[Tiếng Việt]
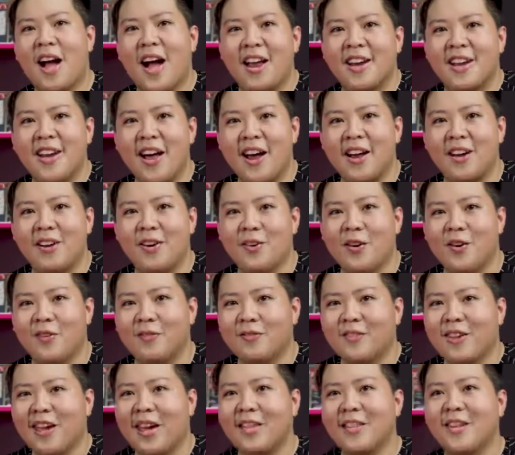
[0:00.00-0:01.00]
khá nảy đúng
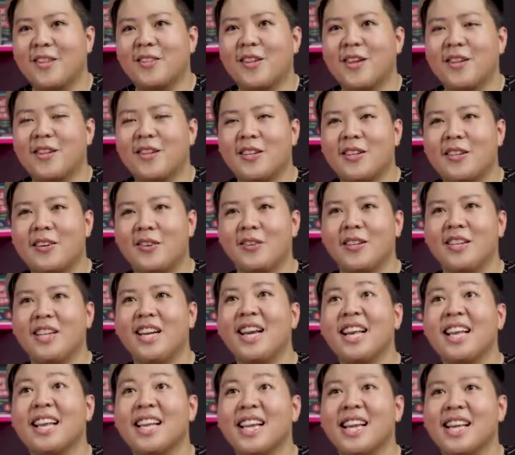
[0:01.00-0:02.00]
không nghe thích thích rồi
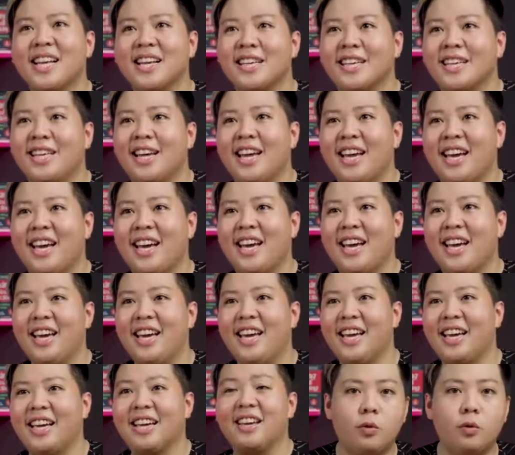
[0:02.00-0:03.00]
kích kích
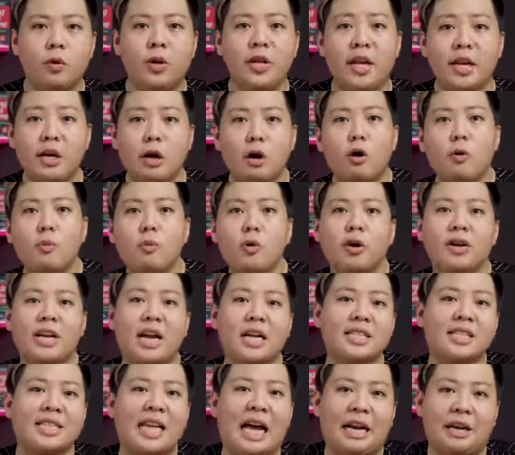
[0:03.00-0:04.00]
tuy nhiên nó có một con
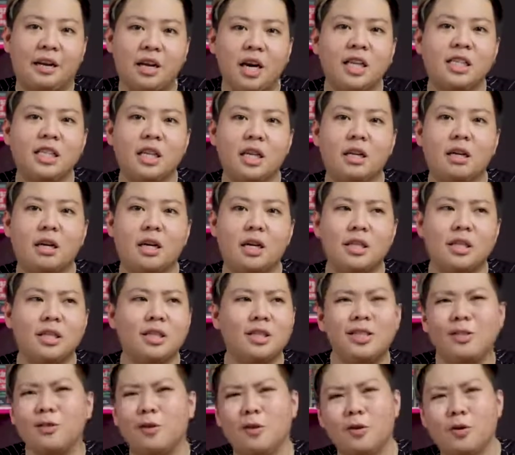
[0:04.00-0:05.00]
đặc sản nữa trên uh,
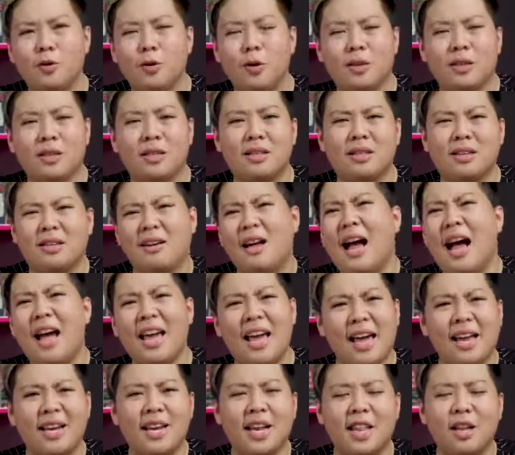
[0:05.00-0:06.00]
những con chuột uh, ờ,
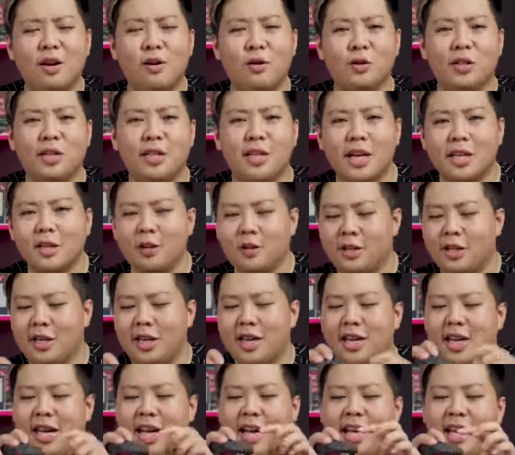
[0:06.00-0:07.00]
high end đến từ Logitech đó chính
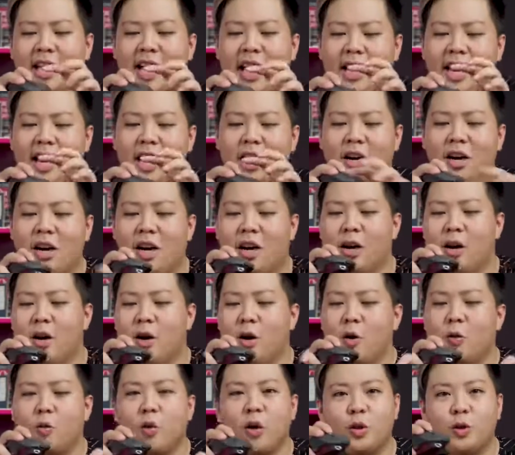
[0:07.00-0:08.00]
là cái khả năng uh,
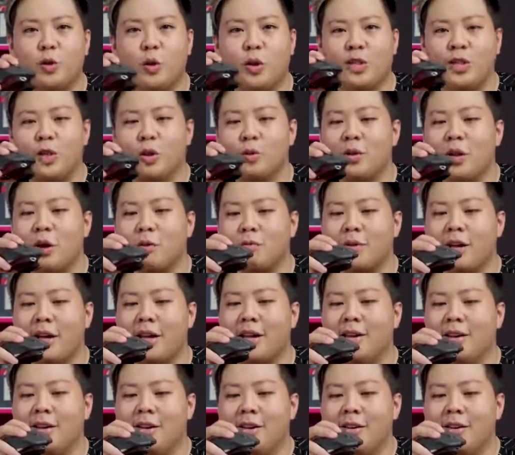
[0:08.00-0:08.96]
cuộn chuột siêu tốc này